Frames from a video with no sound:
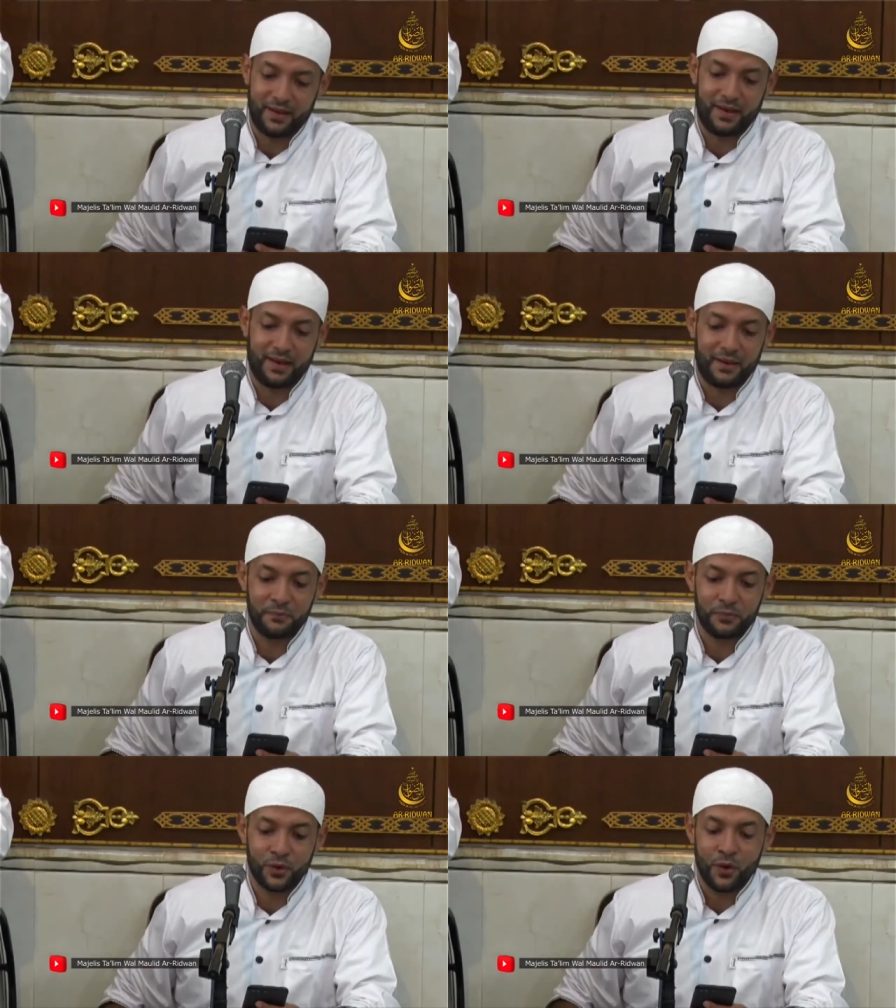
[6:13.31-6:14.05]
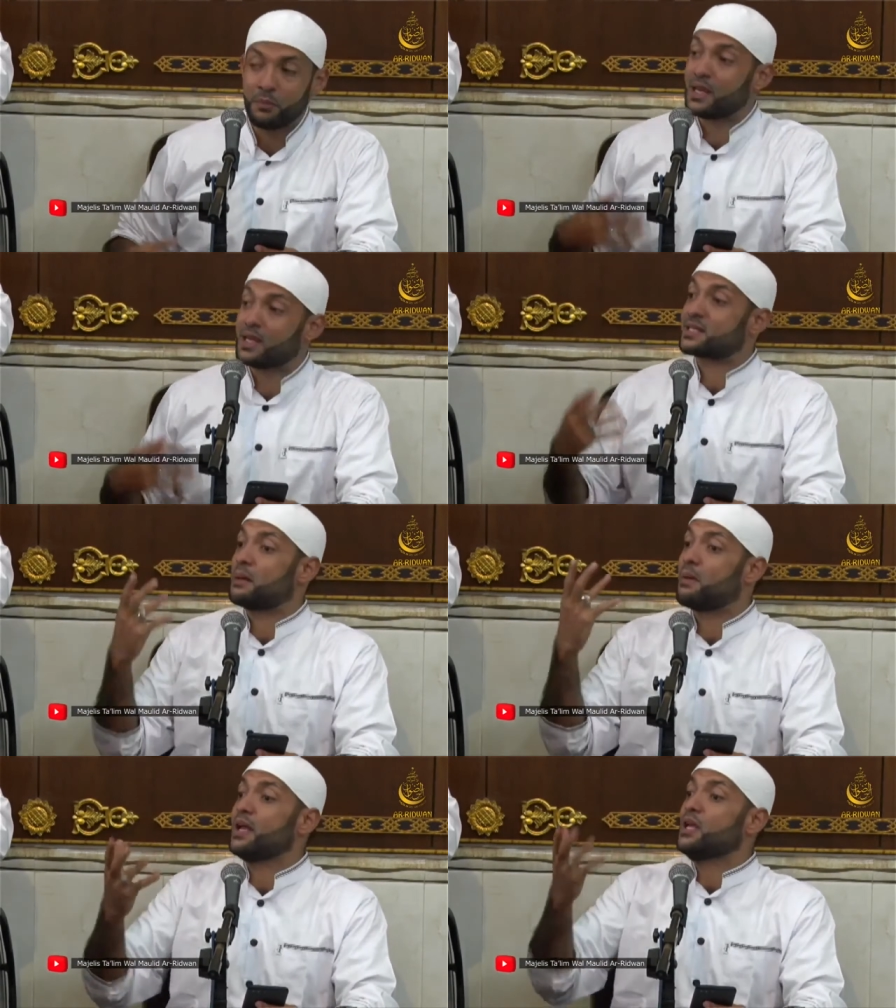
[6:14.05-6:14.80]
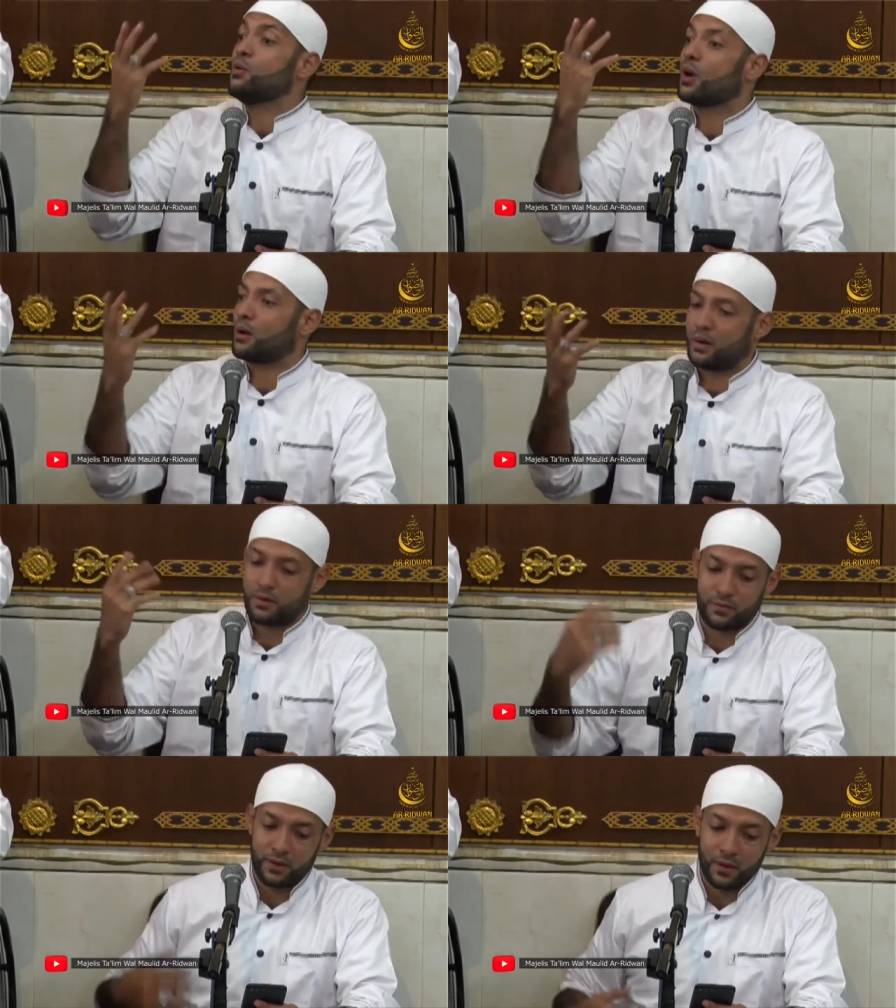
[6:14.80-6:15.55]
La minas sama'i wal
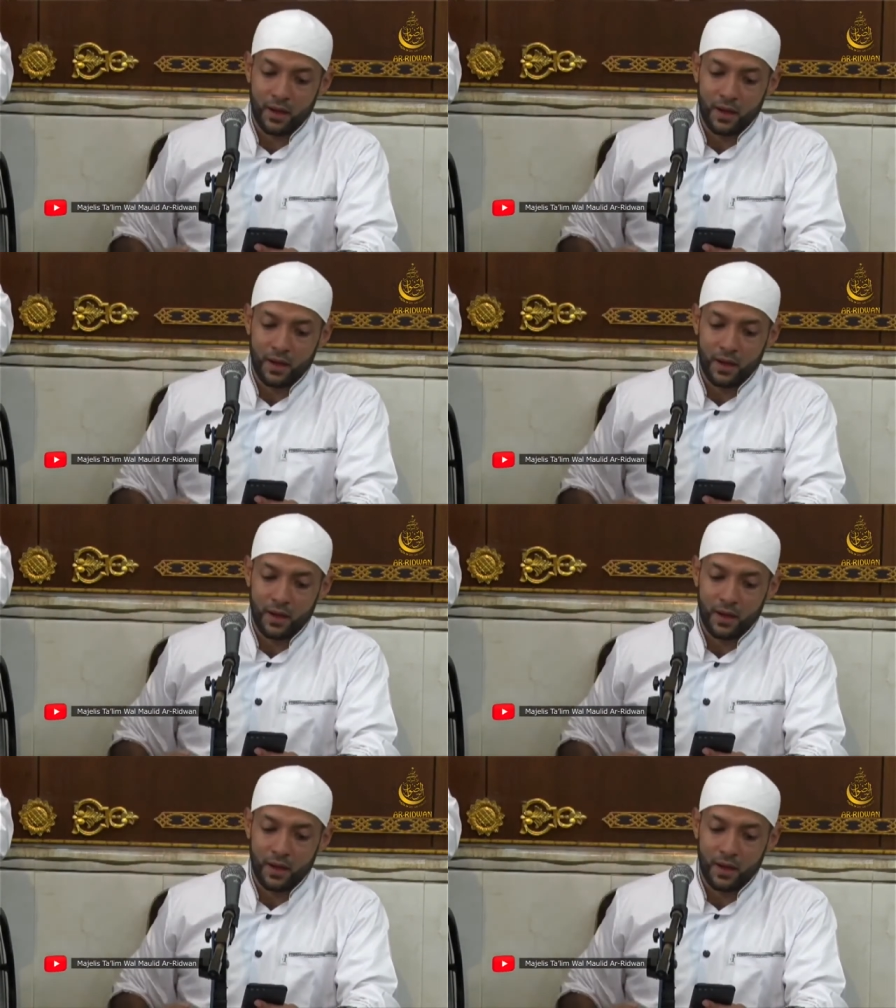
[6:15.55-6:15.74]
ardh.